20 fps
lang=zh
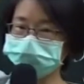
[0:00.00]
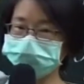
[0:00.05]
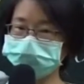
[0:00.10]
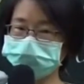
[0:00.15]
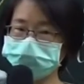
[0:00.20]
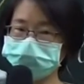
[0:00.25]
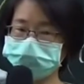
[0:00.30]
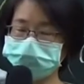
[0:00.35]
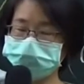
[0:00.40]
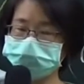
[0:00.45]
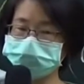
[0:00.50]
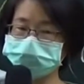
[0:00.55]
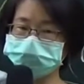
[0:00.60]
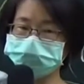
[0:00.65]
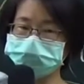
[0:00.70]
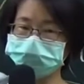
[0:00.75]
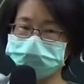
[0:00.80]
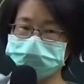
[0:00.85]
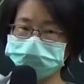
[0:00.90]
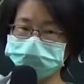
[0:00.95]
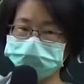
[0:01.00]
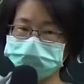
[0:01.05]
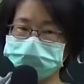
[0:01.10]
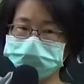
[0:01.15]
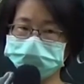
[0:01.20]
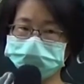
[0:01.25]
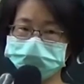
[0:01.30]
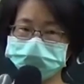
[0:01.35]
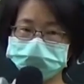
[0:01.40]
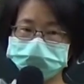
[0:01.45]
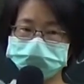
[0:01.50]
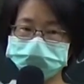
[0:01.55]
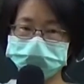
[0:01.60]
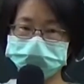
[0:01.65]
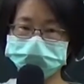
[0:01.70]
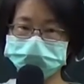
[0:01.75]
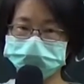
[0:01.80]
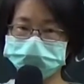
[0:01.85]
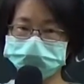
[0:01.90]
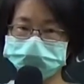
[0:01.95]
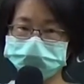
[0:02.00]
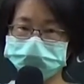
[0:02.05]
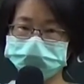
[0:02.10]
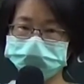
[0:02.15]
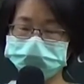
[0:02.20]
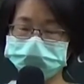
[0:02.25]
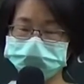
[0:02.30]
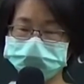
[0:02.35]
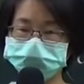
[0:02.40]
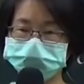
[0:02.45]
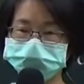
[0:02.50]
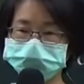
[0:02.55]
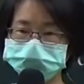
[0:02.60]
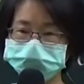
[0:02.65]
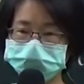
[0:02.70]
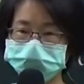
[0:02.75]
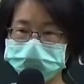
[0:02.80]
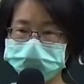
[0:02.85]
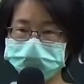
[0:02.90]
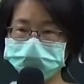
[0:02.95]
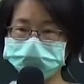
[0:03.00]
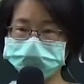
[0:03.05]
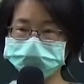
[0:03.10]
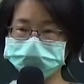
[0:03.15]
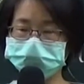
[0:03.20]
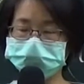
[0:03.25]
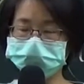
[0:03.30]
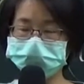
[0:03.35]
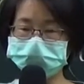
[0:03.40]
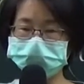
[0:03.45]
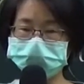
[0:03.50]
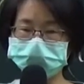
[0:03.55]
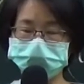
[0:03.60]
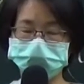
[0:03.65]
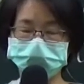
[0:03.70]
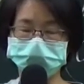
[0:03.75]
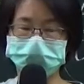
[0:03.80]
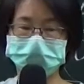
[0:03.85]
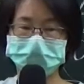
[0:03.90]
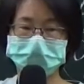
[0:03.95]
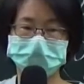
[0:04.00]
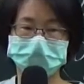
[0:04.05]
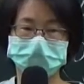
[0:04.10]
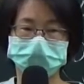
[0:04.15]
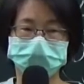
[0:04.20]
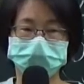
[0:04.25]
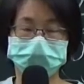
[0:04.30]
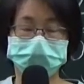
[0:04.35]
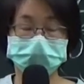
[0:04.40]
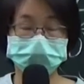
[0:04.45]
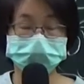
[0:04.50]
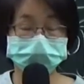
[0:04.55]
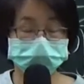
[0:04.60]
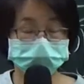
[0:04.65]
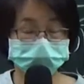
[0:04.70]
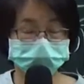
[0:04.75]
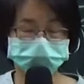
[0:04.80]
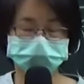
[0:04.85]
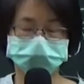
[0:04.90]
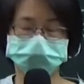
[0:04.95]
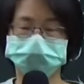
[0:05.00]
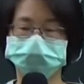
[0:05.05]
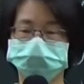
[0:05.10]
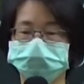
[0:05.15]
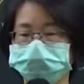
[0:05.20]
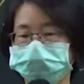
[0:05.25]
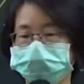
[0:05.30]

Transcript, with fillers: 成本率还是毛利率，还是税前存益率还是税后存益率，分母都是